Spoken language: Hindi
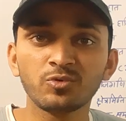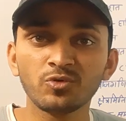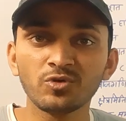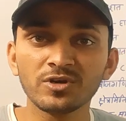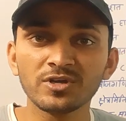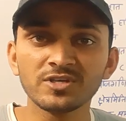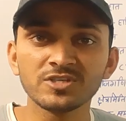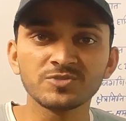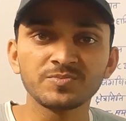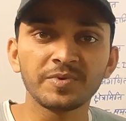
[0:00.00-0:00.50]

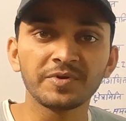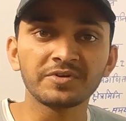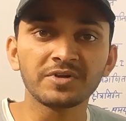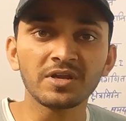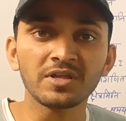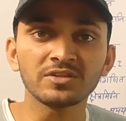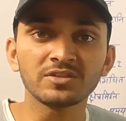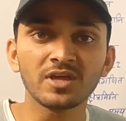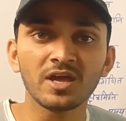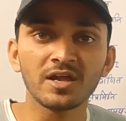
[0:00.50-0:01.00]
फूड
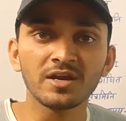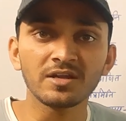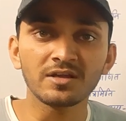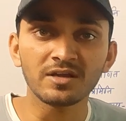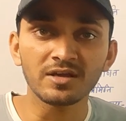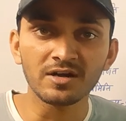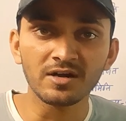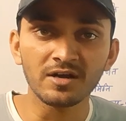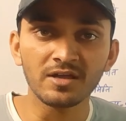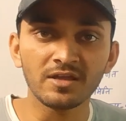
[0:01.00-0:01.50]
इंस्पेक्टर की
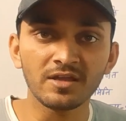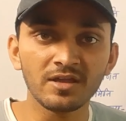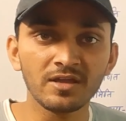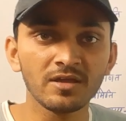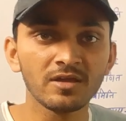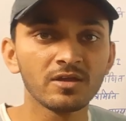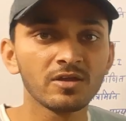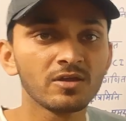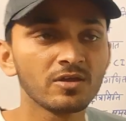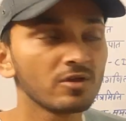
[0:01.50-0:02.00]
तैयारी कर रहे
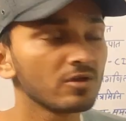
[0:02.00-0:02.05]
हैं